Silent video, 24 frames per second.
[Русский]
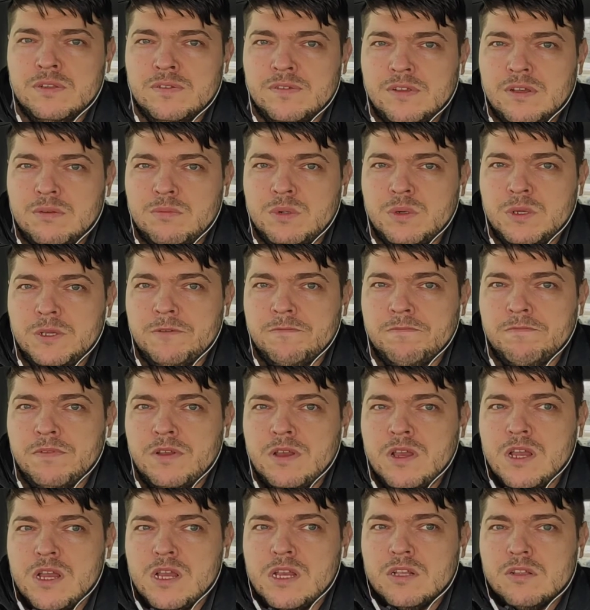над собой.
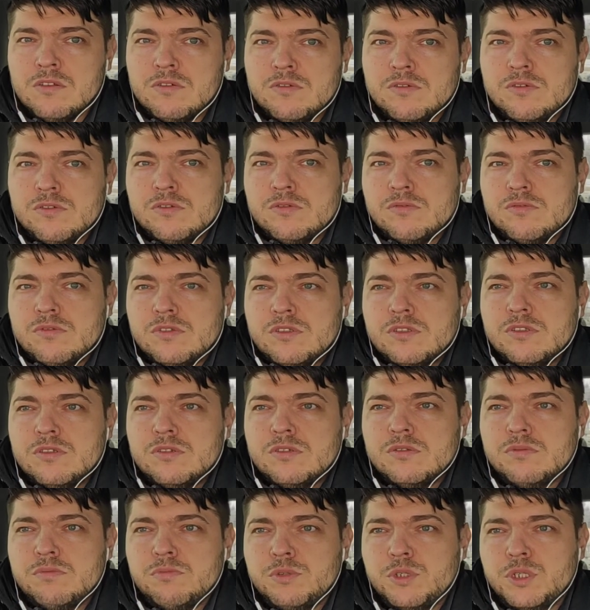То есть вот
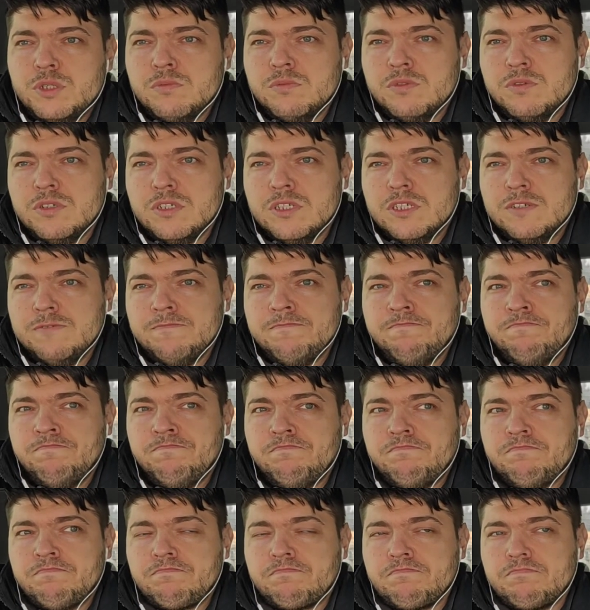почему я
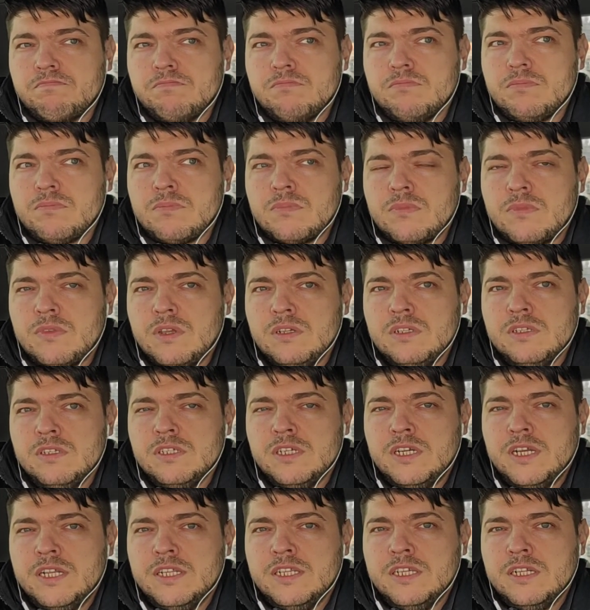
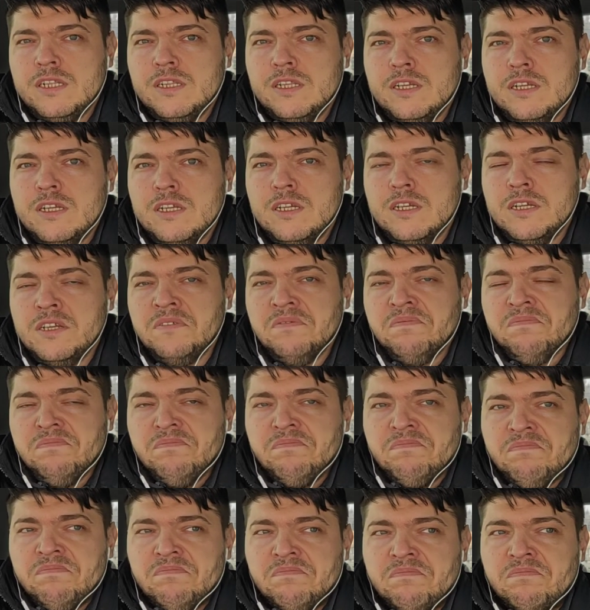захотел,
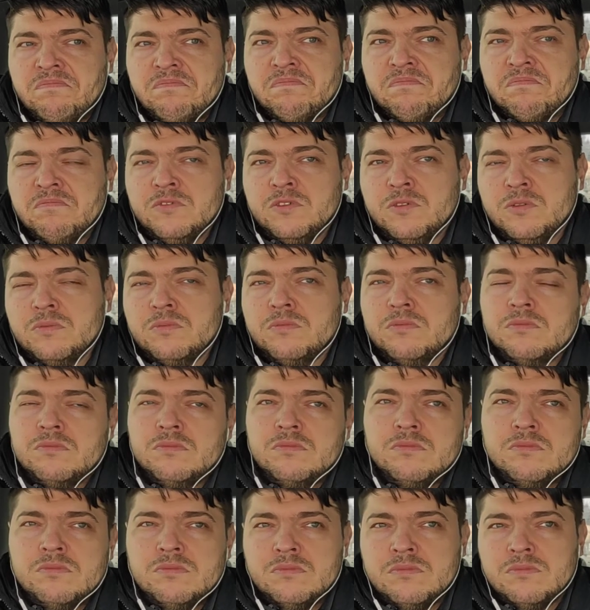ну,
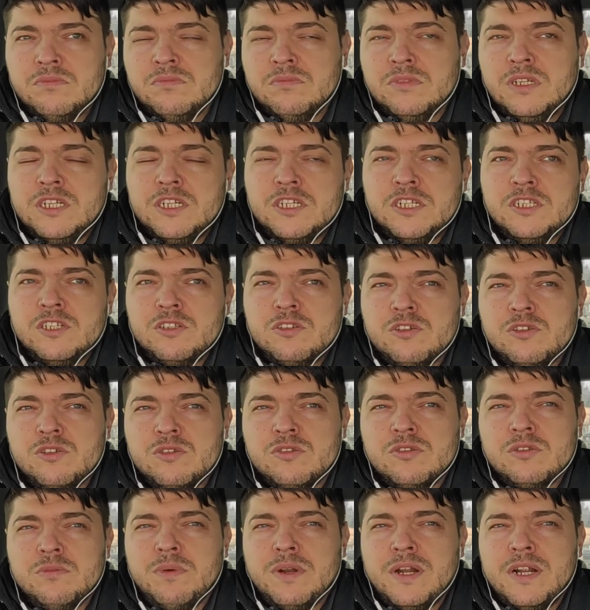даже не то,
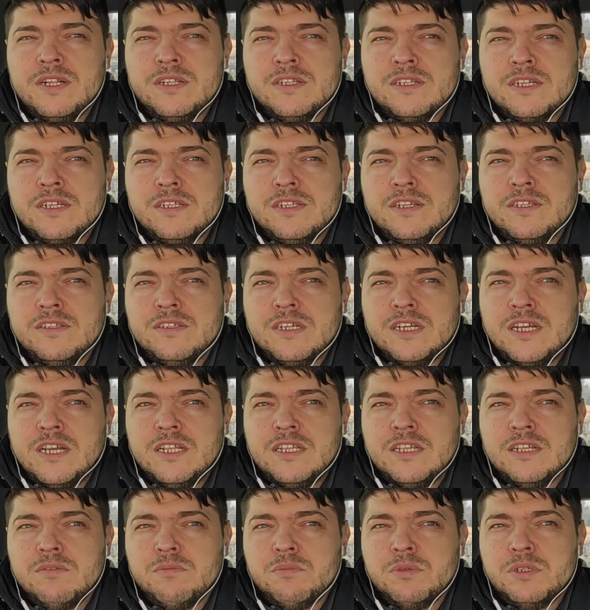что неправильно сказать
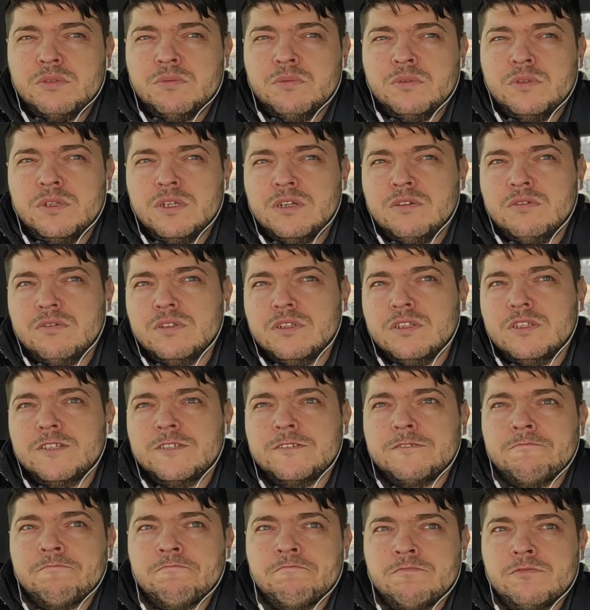захотел, почему я вот,
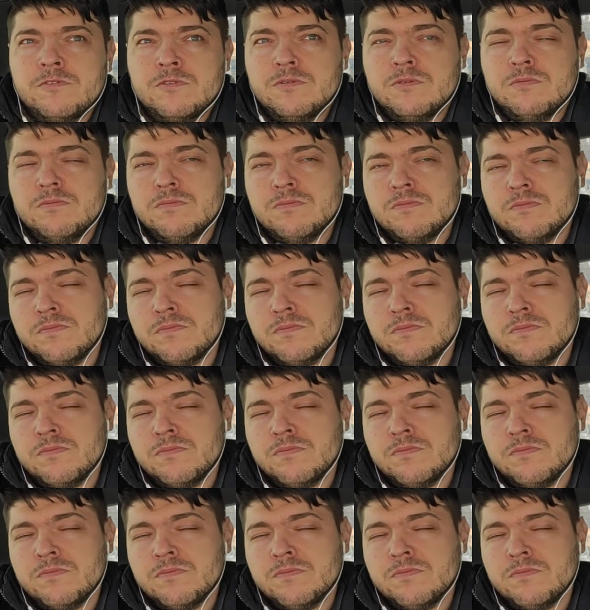ну,